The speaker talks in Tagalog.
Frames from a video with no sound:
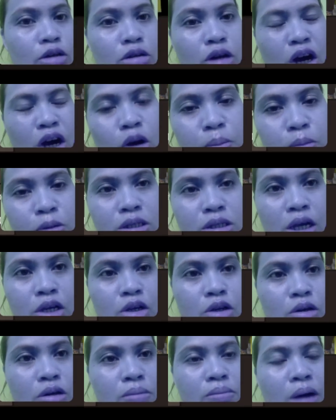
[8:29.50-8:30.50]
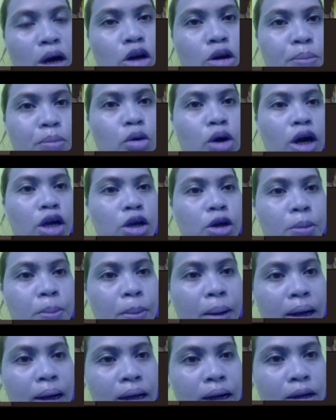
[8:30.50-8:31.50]
kung ako po sa inyo, bago po kayo
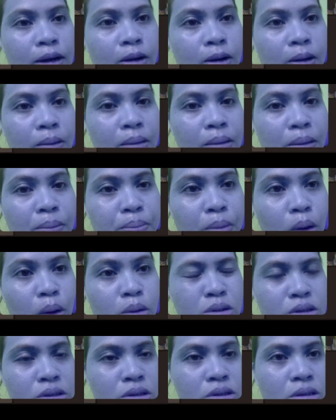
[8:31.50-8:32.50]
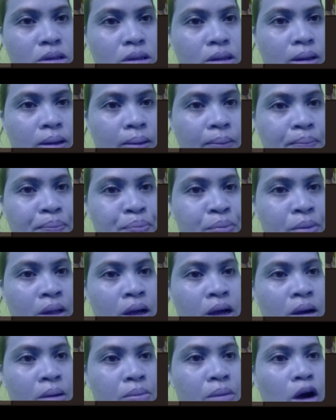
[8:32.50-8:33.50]
mag, ano, mag-post,
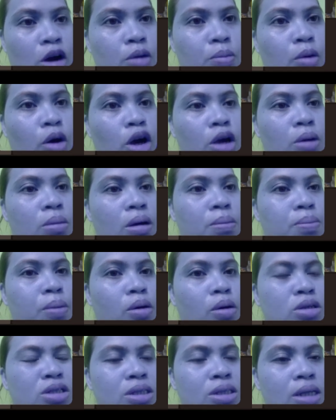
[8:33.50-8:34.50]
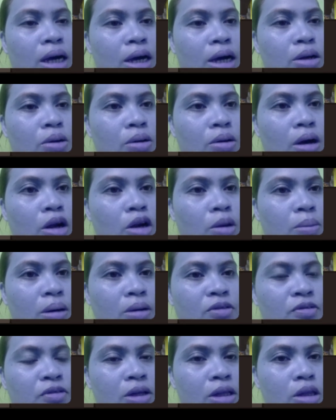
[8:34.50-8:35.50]
bago po kayo mag-post ng ano, mga
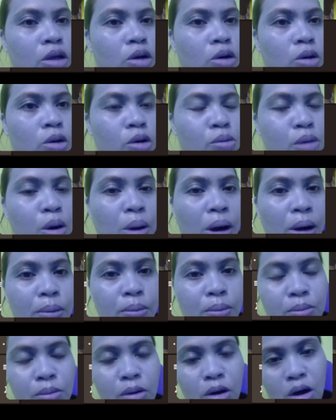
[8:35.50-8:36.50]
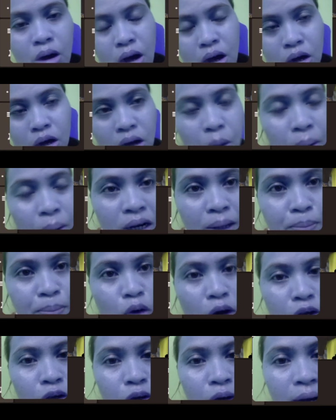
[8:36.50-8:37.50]
video, gumawa ko, uh, gawa na po
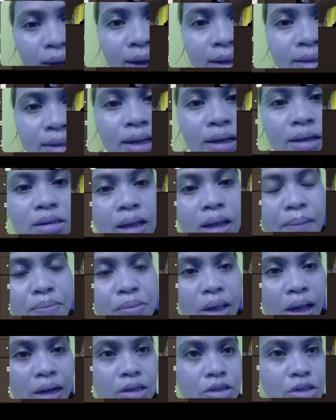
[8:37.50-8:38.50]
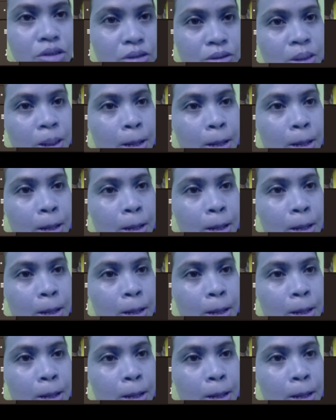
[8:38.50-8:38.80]
kayo agad ng thumbnail nyo.